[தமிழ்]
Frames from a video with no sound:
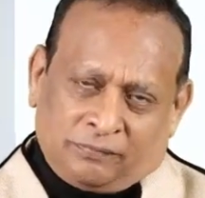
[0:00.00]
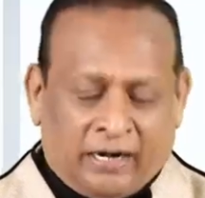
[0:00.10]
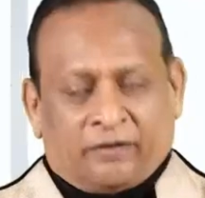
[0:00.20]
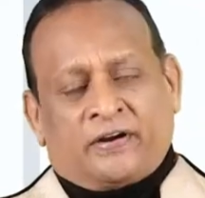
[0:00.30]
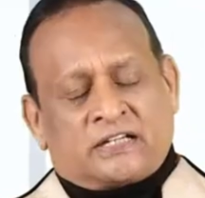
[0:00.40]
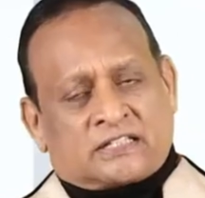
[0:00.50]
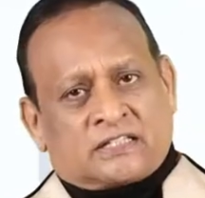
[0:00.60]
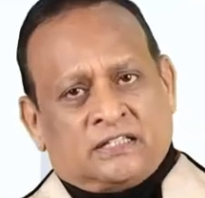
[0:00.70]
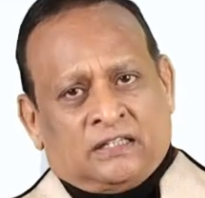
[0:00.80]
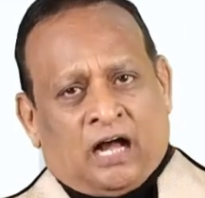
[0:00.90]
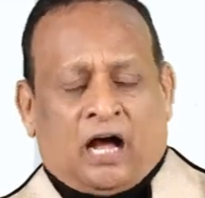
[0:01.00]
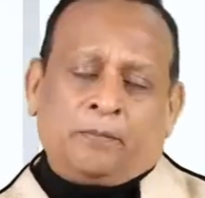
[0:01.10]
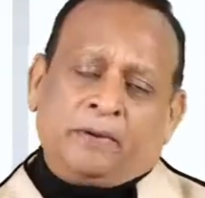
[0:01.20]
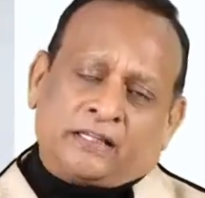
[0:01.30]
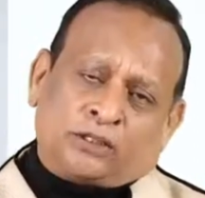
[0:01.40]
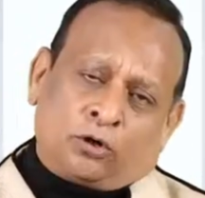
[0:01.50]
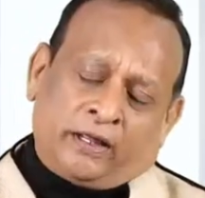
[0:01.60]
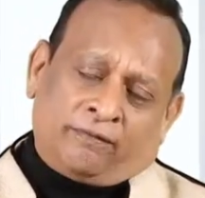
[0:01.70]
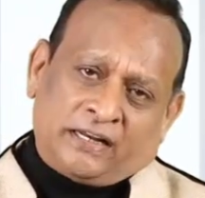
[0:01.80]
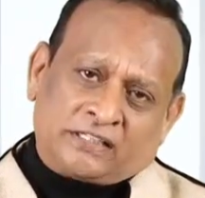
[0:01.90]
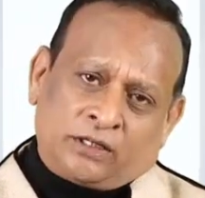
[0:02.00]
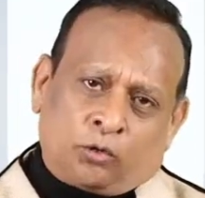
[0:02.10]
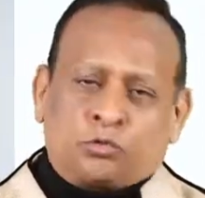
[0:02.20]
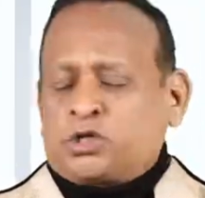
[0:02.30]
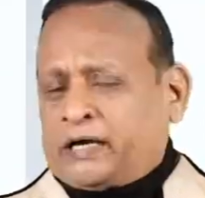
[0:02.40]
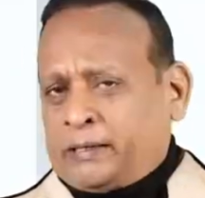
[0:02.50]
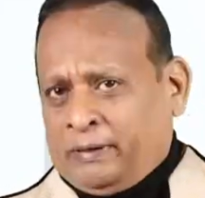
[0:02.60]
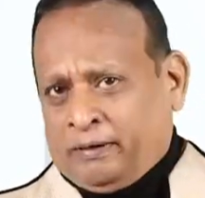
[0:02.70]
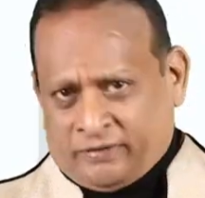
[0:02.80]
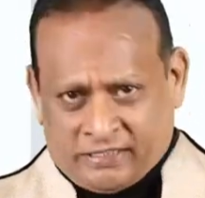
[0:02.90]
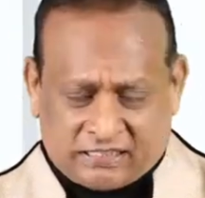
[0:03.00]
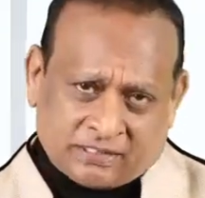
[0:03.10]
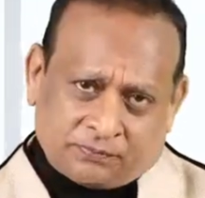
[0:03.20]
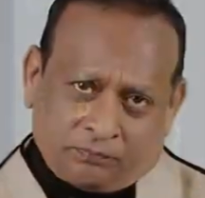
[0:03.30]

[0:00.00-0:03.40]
மேடர் ஃப்ரெண்ட்ஸ் ஆன்மீகத்தினுடைய வளர்ச்சியினுடைய உச்சக்கட்டம் என்ன ஃப்ரெண்ட்ஸ்